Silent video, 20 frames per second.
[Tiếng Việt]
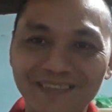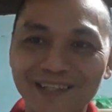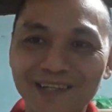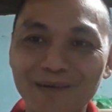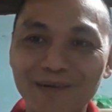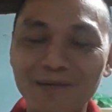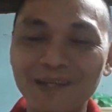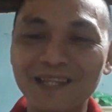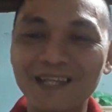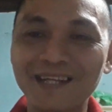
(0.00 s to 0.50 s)
mình
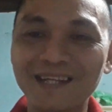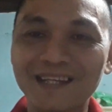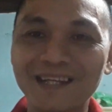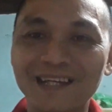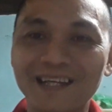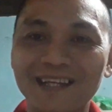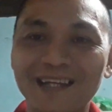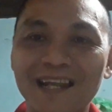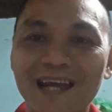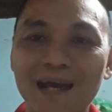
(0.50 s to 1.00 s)
không có thích
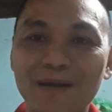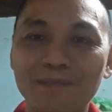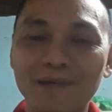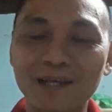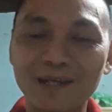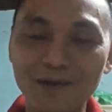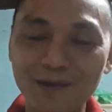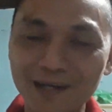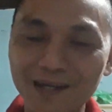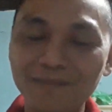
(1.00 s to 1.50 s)
ờ, làm
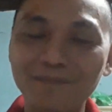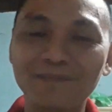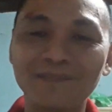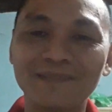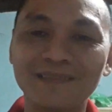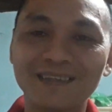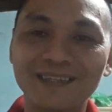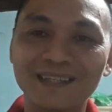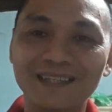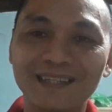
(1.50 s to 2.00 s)
cái đó lắm
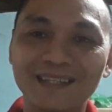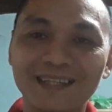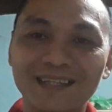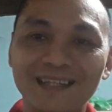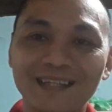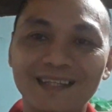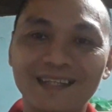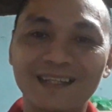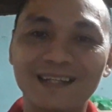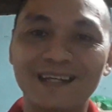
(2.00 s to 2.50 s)

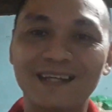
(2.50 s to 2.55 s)
thì